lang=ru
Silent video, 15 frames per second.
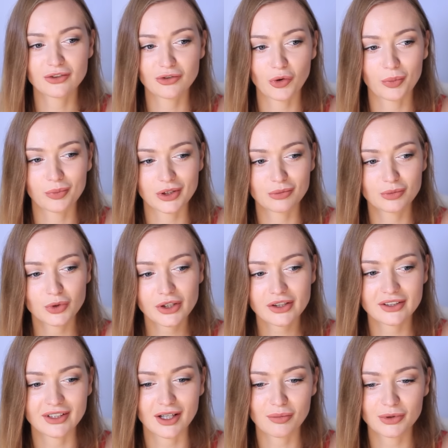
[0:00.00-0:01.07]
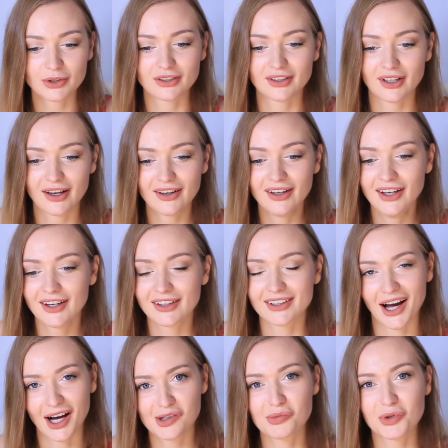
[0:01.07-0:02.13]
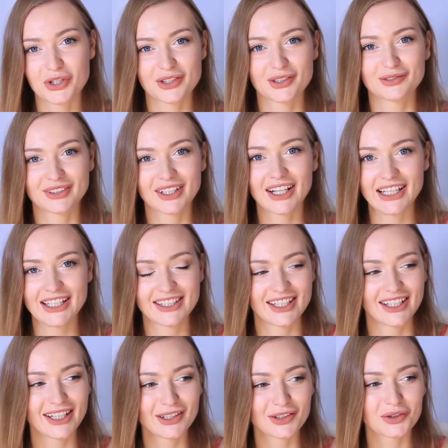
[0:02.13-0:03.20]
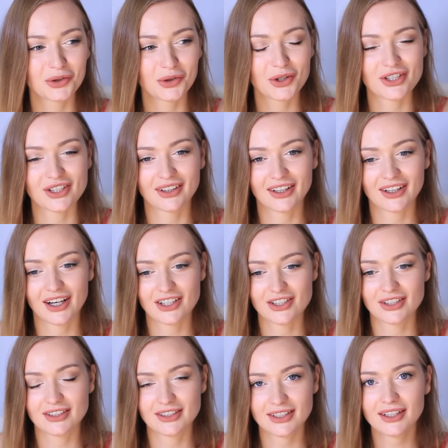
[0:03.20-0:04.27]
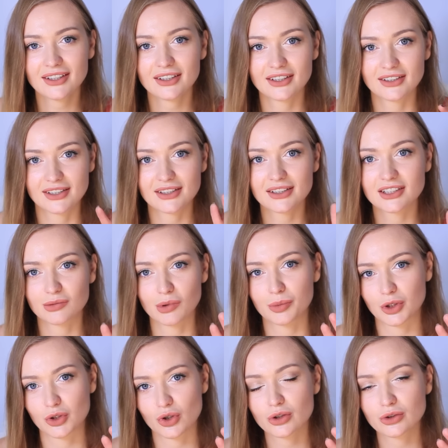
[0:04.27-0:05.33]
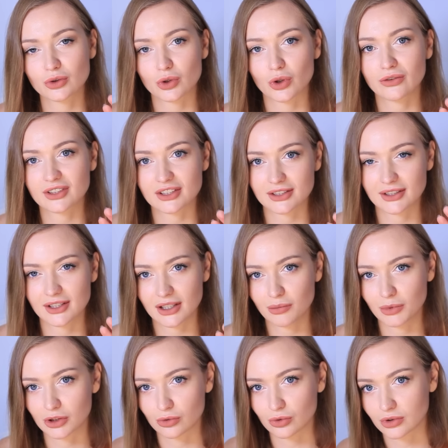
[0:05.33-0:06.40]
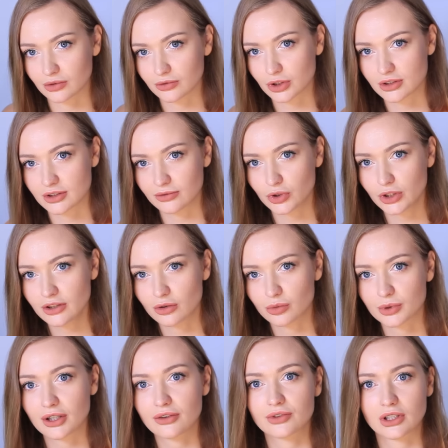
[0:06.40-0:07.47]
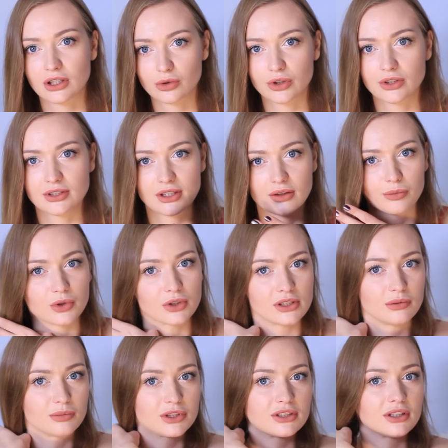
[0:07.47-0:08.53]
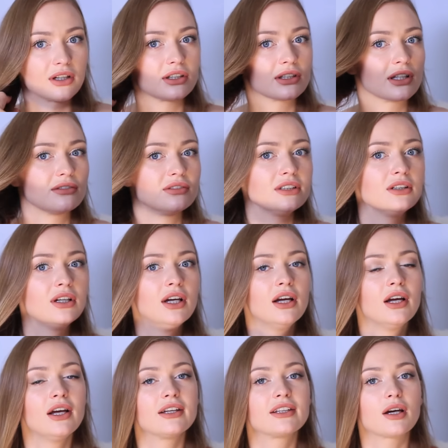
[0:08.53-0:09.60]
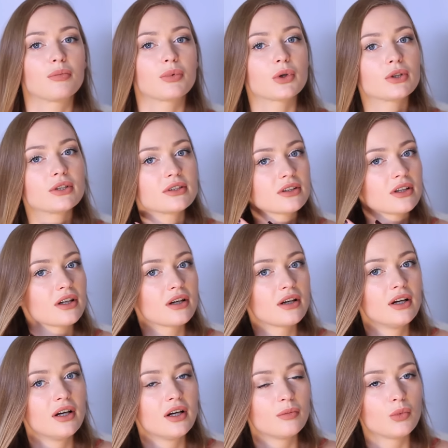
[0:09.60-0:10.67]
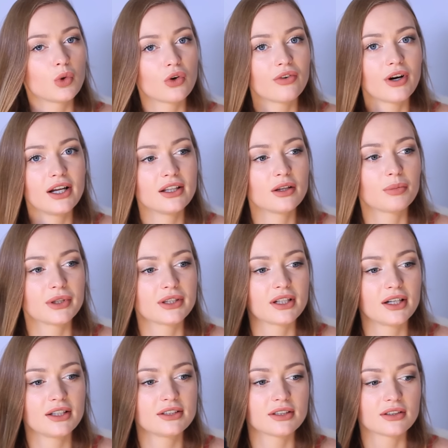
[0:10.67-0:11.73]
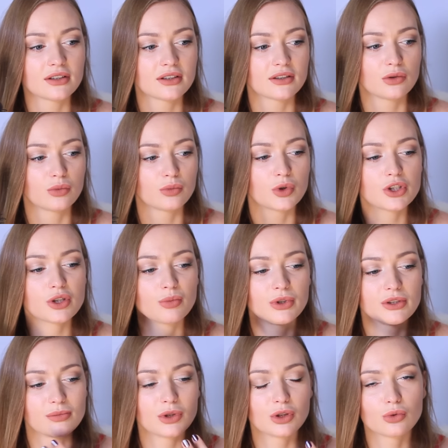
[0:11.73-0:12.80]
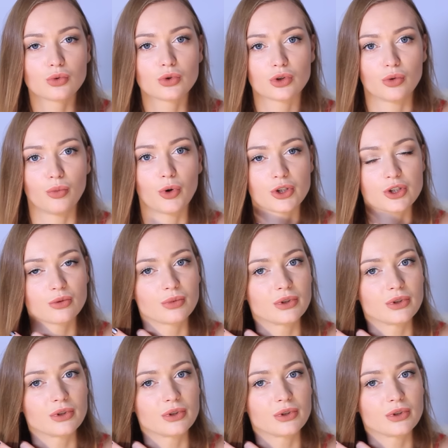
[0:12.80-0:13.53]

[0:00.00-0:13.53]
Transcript: этого прибора я поняла, как можно выглядеть реально ухоженной каждый день и делать себе прическу ровно за 3 минуты. Вот сегодня у меня второй день после мытья головы. Я просто буквально потратила, ну, может быть, минуту, может